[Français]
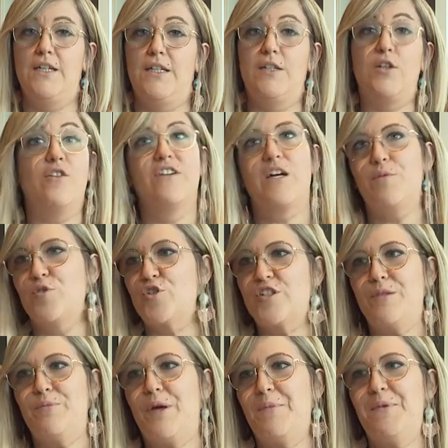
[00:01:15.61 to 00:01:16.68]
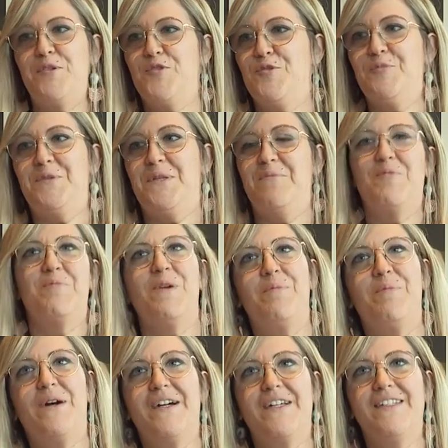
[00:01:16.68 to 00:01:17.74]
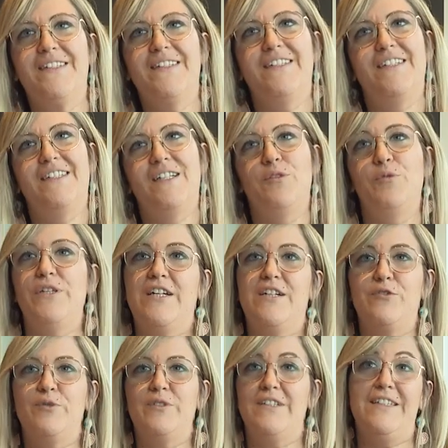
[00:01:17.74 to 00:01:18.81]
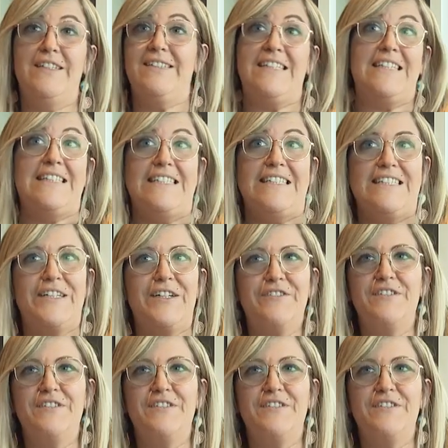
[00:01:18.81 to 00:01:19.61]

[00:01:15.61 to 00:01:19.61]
Et quand vraiment je sais pas, bah, je demande à mon papa qui lui a toutes les techniques euh,